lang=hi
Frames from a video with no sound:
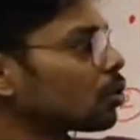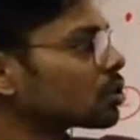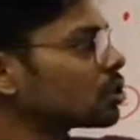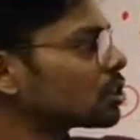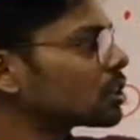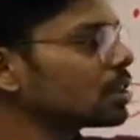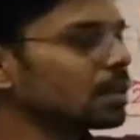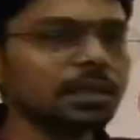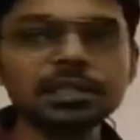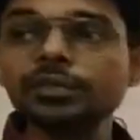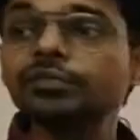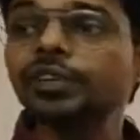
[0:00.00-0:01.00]
ऑक्सीजन
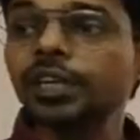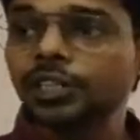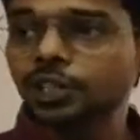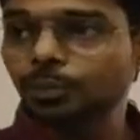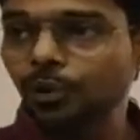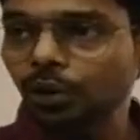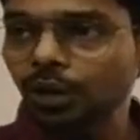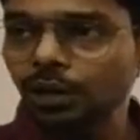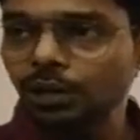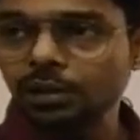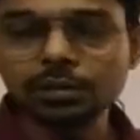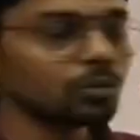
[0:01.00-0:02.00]
इज अ वेस्ट
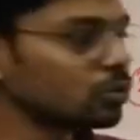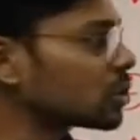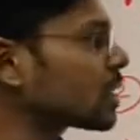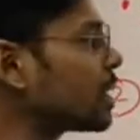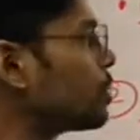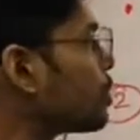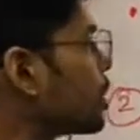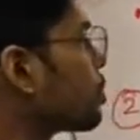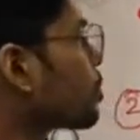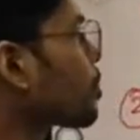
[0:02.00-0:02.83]
प्रोडक्ट उस टाइम पे